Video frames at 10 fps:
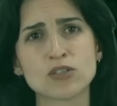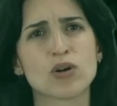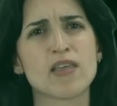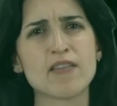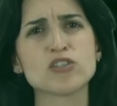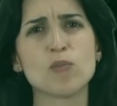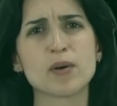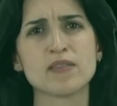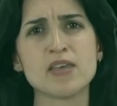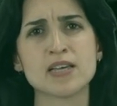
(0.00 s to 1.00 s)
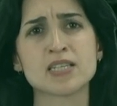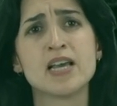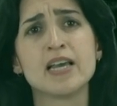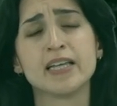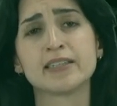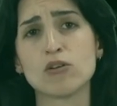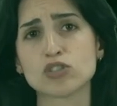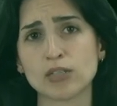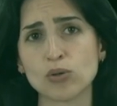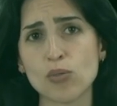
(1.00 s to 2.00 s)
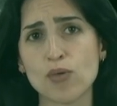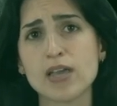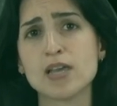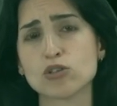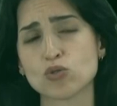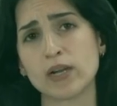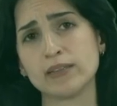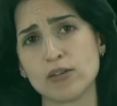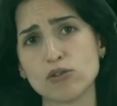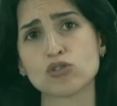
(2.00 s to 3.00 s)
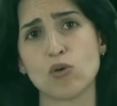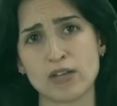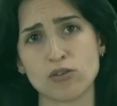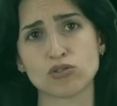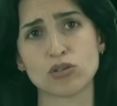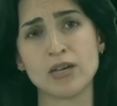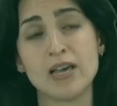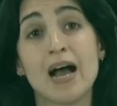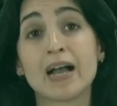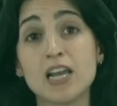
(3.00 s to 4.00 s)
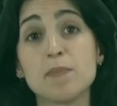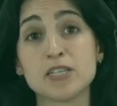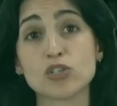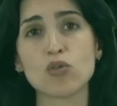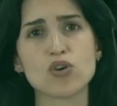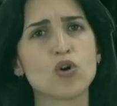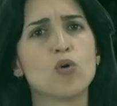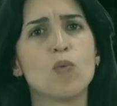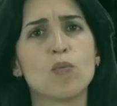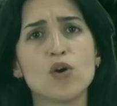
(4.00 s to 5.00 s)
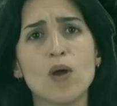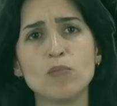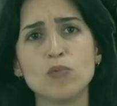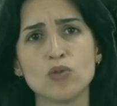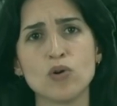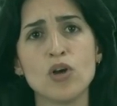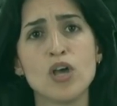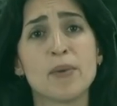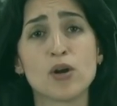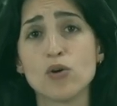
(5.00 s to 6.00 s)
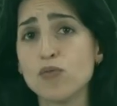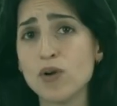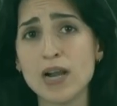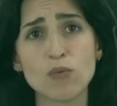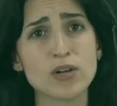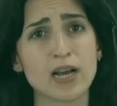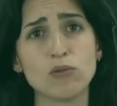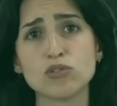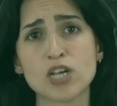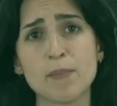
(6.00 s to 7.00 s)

con edades comprendidas entre los 14 y los 48 años. Aquel episodio conmovió al mundo, pero no fue la única lucha